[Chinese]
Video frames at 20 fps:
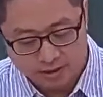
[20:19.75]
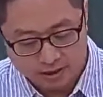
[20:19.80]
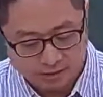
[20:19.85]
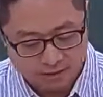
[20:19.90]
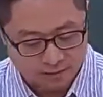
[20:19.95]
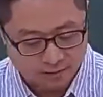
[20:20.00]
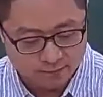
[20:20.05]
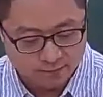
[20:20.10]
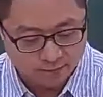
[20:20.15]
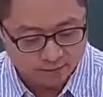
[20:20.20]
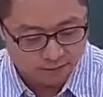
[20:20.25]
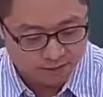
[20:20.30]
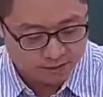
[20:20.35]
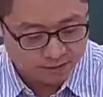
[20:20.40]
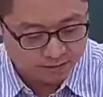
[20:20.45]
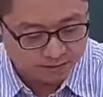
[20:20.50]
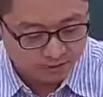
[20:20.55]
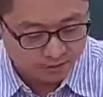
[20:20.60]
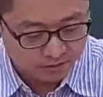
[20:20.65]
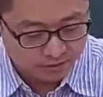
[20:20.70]
好，翻
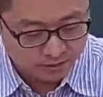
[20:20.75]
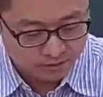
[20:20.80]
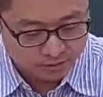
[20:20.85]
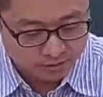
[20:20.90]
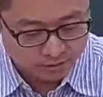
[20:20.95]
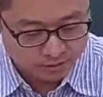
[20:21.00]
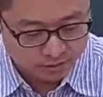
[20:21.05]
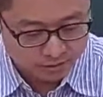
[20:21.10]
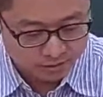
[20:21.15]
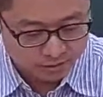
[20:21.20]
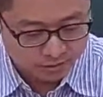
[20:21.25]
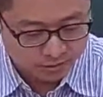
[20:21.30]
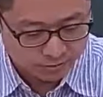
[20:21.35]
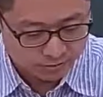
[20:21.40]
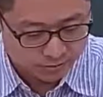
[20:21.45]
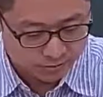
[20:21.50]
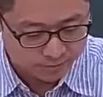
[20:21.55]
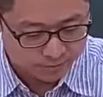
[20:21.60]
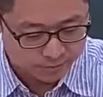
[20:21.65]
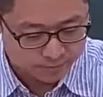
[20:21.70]
到十
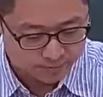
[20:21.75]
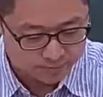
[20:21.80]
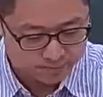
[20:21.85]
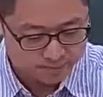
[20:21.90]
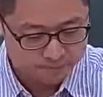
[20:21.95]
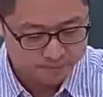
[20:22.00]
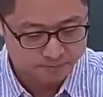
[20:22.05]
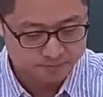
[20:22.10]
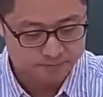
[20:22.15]
六页。